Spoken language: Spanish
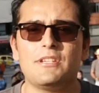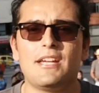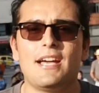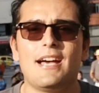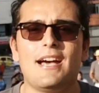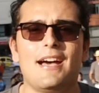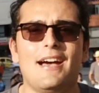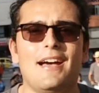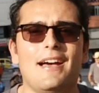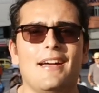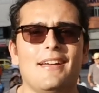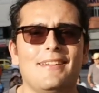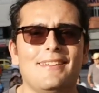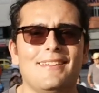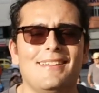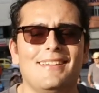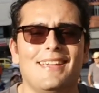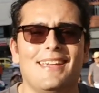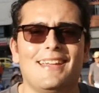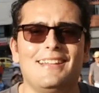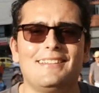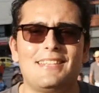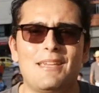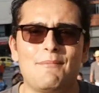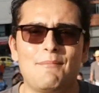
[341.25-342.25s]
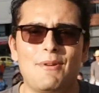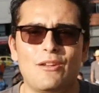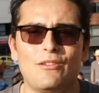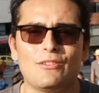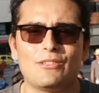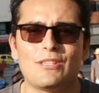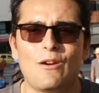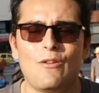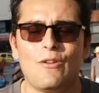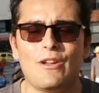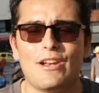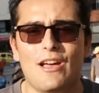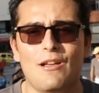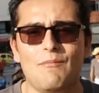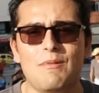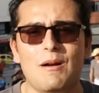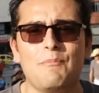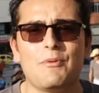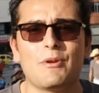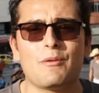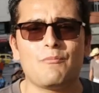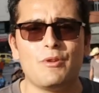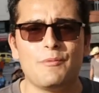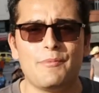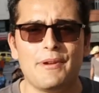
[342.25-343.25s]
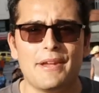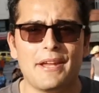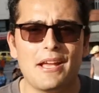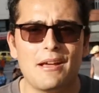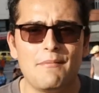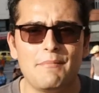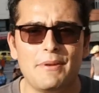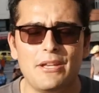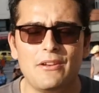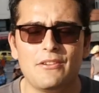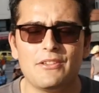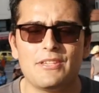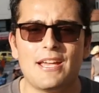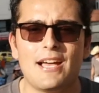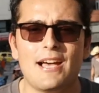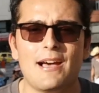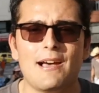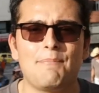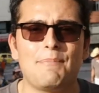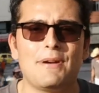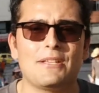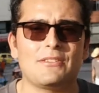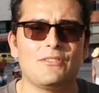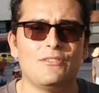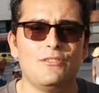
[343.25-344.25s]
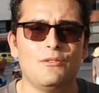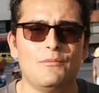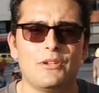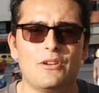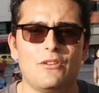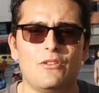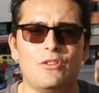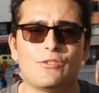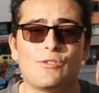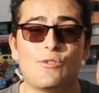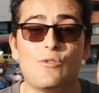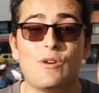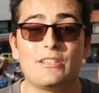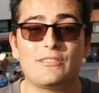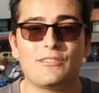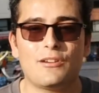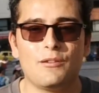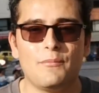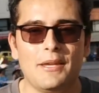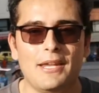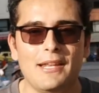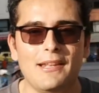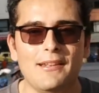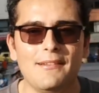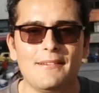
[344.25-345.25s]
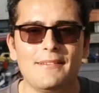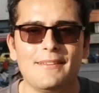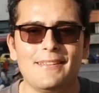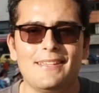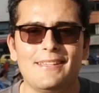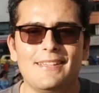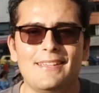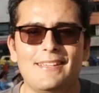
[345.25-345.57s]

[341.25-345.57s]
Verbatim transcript: ya el tema de los abonados va por muy buen camino, ya pasó el número de los 4000,